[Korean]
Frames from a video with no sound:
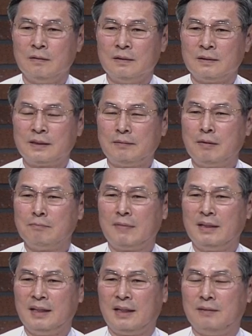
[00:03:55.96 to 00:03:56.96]

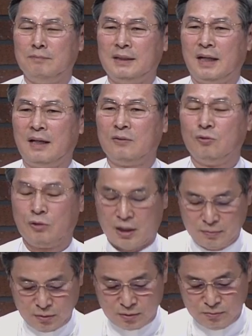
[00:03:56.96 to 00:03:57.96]
새벽만이 아닙니다.
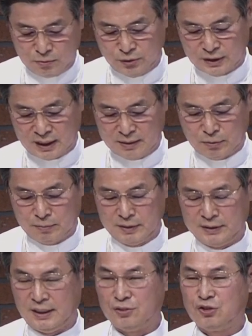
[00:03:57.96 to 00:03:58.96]
누가복음 9장에
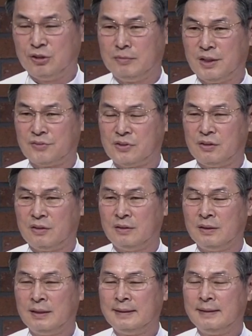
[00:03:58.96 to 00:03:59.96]
보면 예수님께서
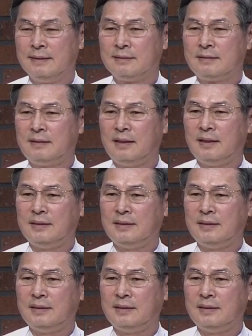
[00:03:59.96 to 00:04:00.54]
세